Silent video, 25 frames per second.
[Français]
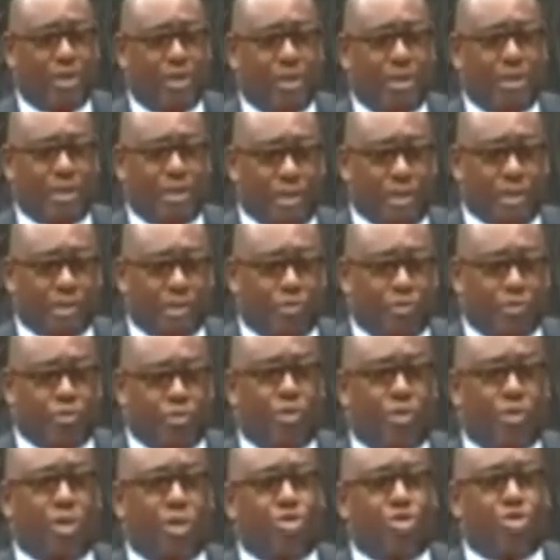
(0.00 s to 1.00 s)
les
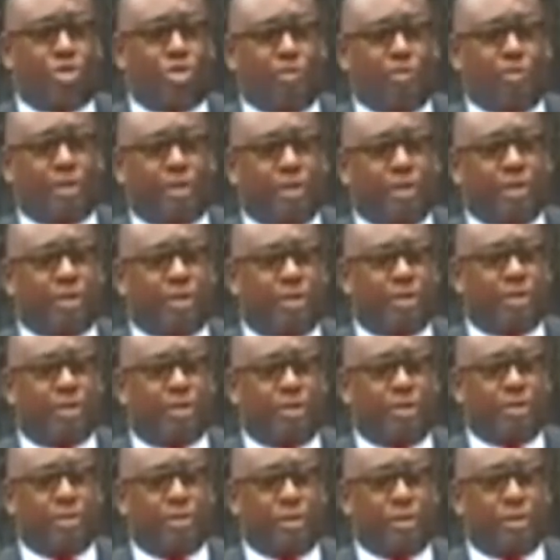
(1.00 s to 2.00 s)
consultations avec
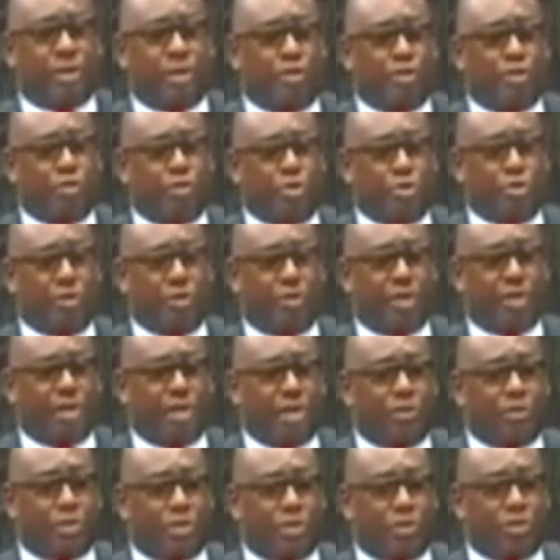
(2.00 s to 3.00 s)
euh, la Commission africaine des
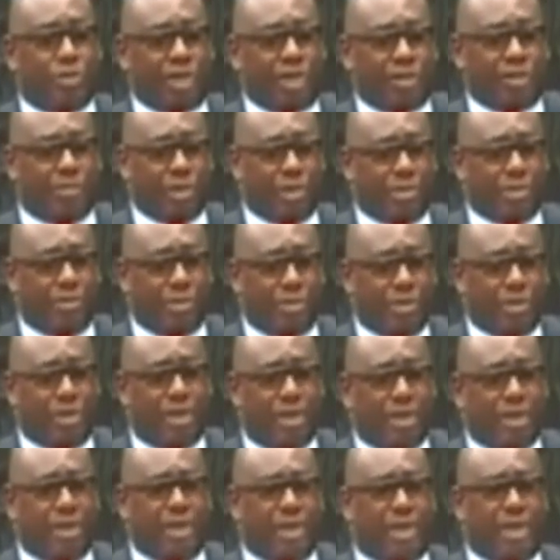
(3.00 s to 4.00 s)
droits de l'homme et des peuples,
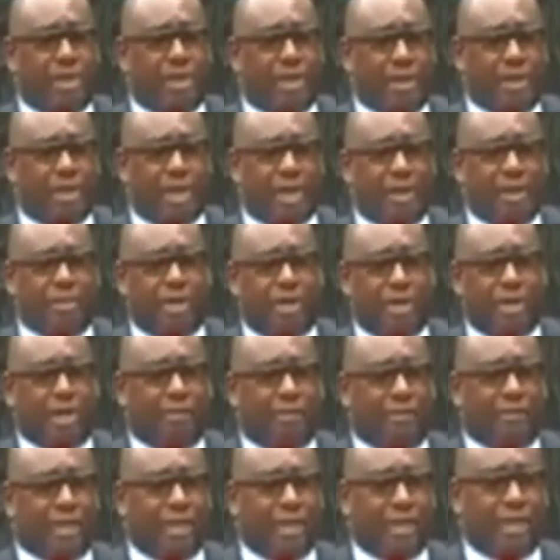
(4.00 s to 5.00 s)
et également
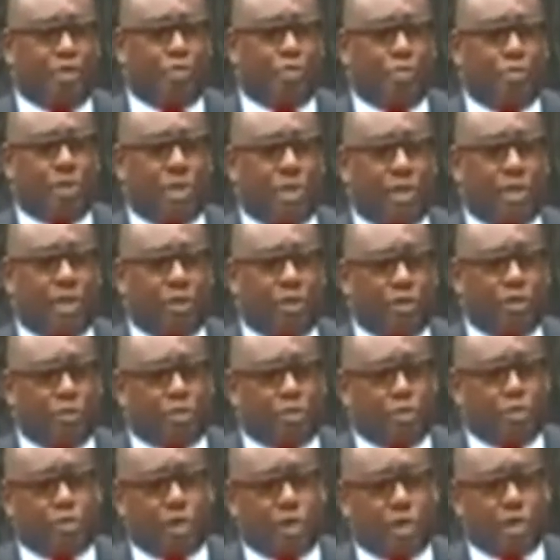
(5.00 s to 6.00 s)
avec les,
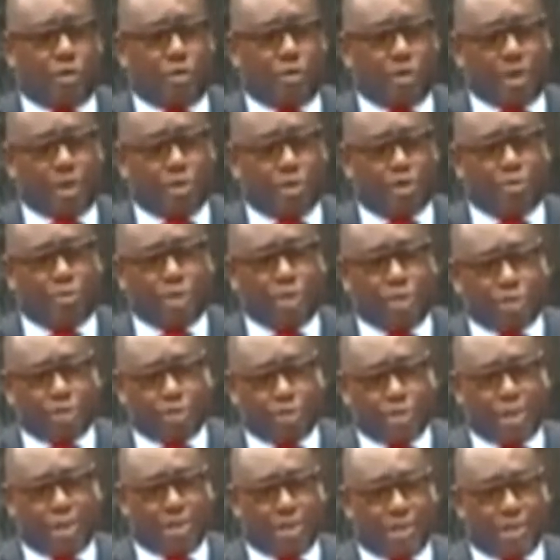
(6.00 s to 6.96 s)
comités économiques régionaux.